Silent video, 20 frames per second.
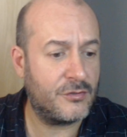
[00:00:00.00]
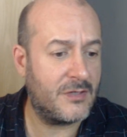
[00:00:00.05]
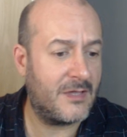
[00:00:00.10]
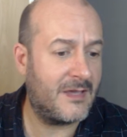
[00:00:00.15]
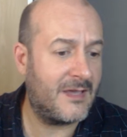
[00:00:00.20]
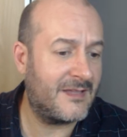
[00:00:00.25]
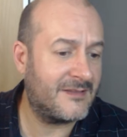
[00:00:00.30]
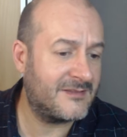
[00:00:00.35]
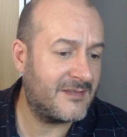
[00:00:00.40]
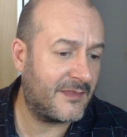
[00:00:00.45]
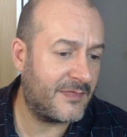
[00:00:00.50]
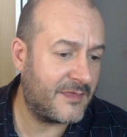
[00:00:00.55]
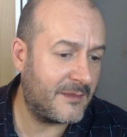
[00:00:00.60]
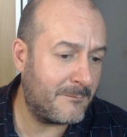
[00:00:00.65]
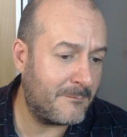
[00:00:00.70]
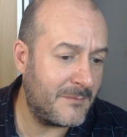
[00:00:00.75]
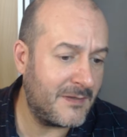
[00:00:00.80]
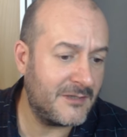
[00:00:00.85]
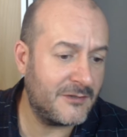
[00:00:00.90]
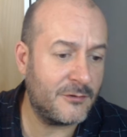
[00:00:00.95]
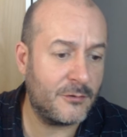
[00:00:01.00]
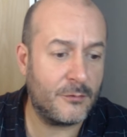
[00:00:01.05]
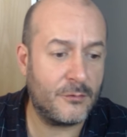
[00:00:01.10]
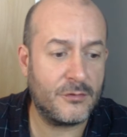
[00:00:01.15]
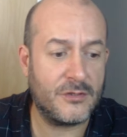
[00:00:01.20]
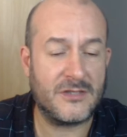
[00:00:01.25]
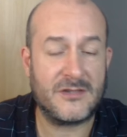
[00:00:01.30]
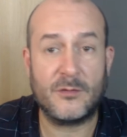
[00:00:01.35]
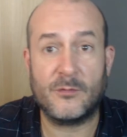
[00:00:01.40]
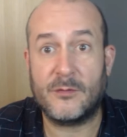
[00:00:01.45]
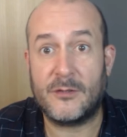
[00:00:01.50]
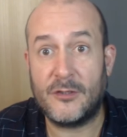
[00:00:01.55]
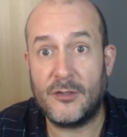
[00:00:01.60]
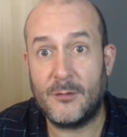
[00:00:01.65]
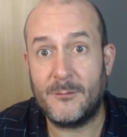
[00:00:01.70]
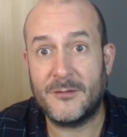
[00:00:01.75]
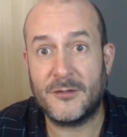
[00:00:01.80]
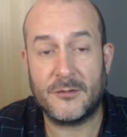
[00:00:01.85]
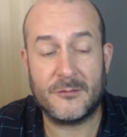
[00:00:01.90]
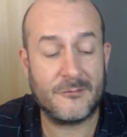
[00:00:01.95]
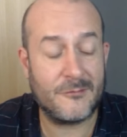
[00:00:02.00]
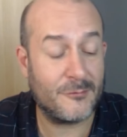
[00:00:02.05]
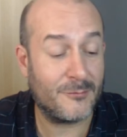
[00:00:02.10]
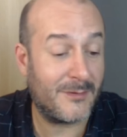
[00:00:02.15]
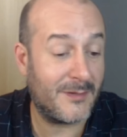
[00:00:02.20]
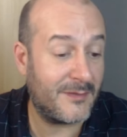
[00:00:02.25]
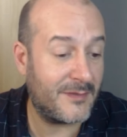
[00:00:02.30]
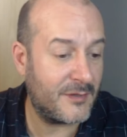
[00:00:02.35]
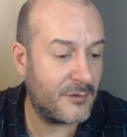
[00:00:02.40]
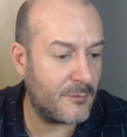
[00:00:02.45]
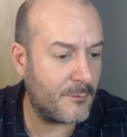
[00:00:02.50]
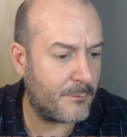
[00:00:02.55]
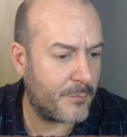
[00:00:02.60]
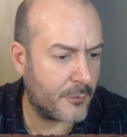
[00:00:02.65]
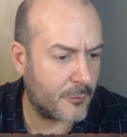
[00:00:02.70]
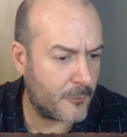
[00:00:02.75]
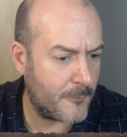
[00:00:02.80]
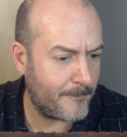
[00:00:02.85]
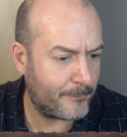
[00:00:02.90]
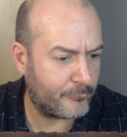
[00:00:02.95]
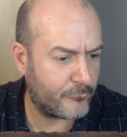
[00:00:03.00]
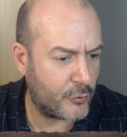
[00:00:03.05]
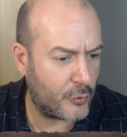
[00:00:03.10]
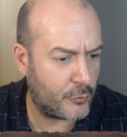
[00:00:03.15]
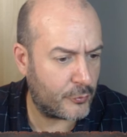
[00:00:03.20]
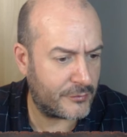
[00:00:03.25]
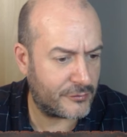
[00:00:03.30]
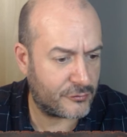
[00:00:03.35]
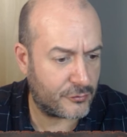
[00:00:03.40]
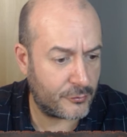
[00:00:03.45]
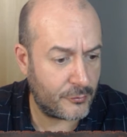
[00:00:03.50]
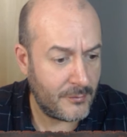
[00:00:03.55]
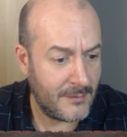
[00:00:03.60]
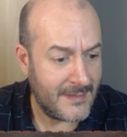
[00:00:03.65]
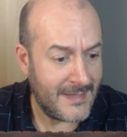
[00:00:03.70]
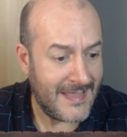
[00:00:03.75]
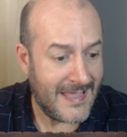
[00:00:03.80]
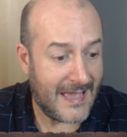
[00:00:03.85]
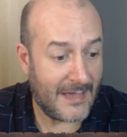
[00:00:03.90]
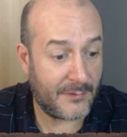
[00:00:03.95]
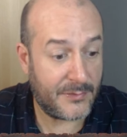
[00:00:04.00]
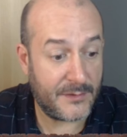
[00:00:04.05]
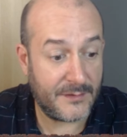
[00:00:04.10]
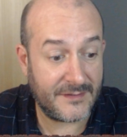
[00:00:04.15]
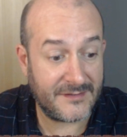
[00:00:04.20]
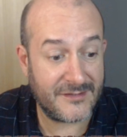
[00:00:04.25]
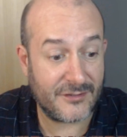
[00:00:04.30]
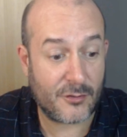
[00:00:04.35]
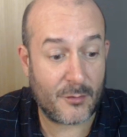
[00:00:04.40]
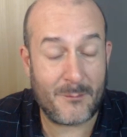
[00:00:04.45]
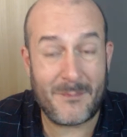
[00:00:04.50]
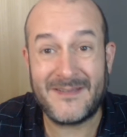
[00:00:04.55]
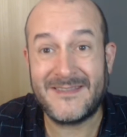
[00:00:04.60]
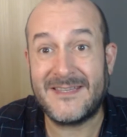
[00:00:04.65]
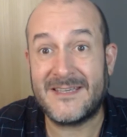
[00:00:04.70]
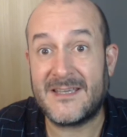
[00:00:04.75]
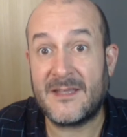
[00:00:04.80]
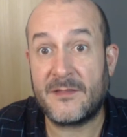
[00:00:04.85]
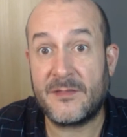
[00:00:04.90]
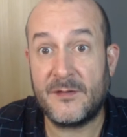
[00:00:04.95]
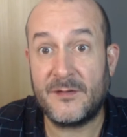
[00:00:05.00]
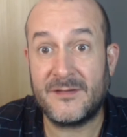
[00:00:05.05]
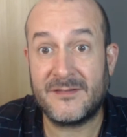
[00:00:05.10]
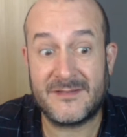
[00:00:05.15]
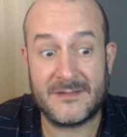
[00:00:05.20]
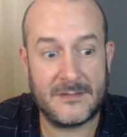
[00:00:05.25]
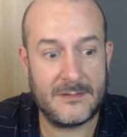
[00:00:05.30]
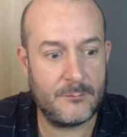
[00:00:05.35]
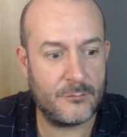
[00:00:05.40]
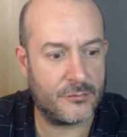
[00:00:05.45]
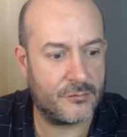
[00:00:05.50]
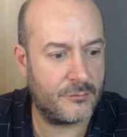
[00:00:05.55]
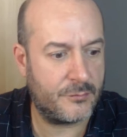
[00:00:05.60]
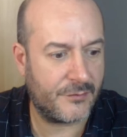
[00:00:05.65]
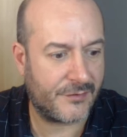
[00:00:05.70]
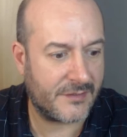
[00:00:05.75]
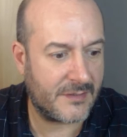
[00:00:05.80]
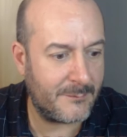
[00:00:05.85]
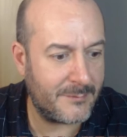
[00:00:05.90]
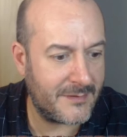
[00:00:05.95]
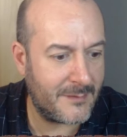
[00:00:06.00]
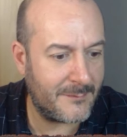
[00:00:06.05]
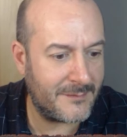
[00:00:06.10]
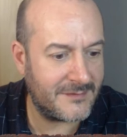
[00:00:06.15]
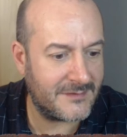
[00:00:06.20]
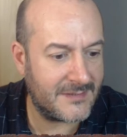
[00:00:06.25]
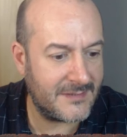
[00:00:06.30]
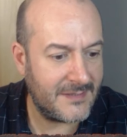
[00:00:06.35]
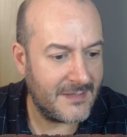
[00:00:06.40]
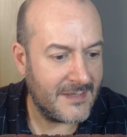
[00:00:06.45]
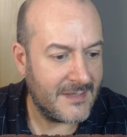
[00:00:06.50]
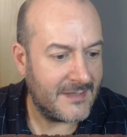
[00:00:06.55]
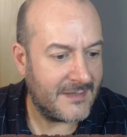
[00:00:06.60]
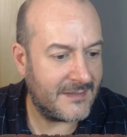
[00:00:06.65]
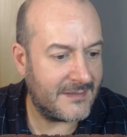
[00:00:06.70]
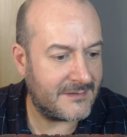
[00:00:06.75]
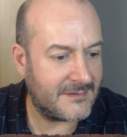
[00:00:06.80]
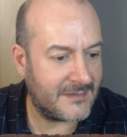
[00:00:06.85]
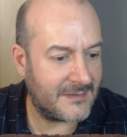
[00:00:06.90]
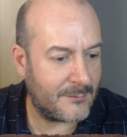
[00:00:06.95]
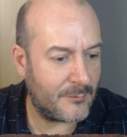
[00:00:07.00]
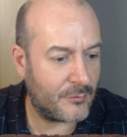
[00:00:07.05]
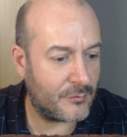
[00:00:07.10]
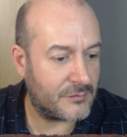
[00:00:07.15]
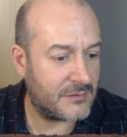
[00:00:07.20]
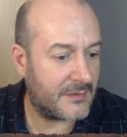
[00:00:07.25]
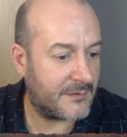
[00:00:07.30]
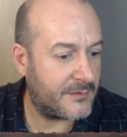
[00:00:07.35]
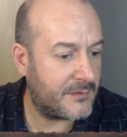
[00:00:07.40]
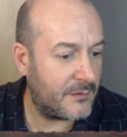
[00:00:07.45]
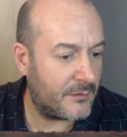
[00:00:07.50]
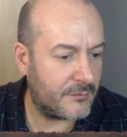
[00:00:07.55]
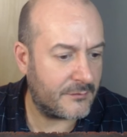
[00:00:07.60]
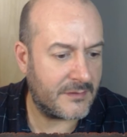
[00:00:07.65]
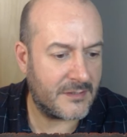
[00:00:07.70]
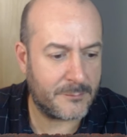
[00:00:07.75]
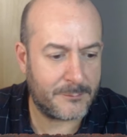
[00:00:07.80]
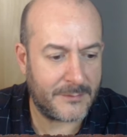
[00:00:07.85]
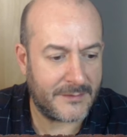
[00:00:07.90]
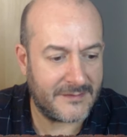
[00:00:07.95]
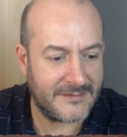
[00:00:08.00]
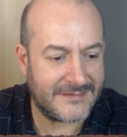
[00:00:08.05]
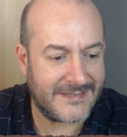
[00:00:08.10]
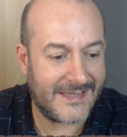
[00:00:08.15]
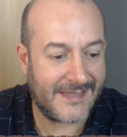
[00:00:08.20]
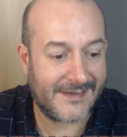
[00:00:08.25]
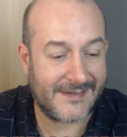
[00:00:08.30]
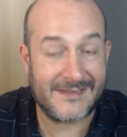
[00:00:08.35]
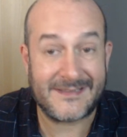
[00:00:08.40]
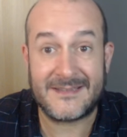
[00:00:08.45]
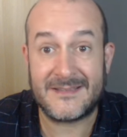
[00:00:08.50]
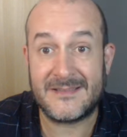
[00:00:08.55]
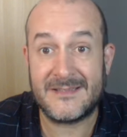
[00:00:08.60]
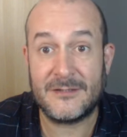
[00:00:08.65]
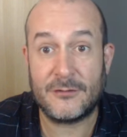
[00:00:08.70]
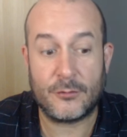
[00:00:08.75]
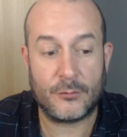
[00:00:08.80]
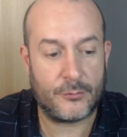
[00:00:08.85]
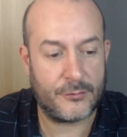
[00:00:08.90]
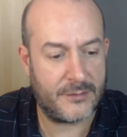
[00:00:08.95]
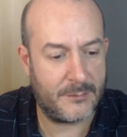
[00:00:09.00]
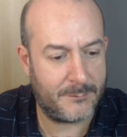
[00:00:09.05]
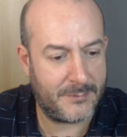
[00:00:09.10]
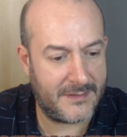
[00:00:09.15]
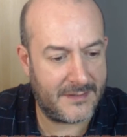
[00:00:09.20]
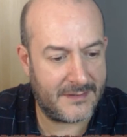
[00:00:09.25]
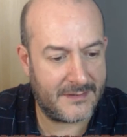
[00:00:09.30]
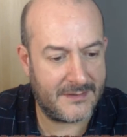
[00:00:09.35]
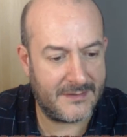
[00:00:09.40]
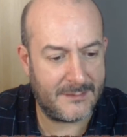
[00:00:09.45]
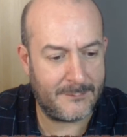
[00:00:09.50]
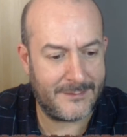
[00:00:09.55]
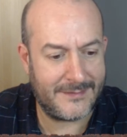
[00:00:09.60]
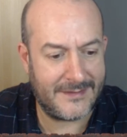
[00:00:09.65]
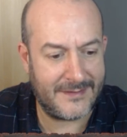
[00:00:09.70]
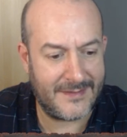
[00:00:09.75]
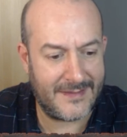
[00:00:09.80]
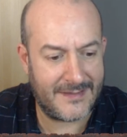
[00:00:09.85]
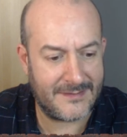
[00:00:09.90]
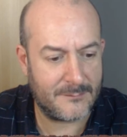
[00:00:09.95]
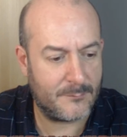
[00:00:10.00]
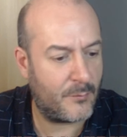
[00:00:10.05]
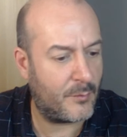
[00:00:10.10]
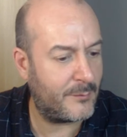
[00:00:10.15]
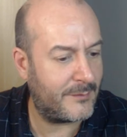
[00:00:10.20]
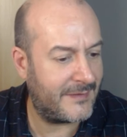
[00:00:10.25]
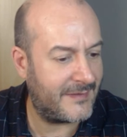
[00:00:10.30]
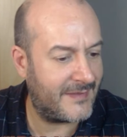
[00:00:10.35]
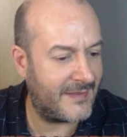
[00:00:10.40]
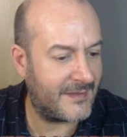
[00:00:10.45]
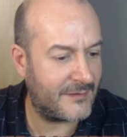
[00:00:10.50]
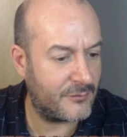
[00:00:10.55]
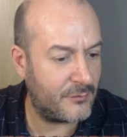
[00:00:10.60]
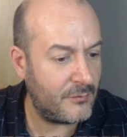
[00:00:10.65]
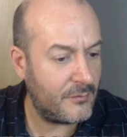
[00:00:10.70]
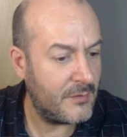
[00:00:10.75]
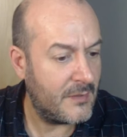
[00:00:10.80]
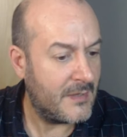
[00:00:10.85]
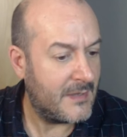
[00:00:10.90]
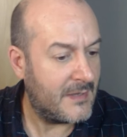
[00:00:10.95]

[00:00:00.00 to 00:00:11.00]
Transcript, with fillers: hasta 100 metros, hasta un kilómetro, nos va diciendo un poco todo esto, ¿no? Acciones de combate, ¿qué acciones tenemos? ¿no? Pues rápidamente eh, tenemos acción, sprintar, requisito, de pie, eh, habilidad, movilidad, ¿no?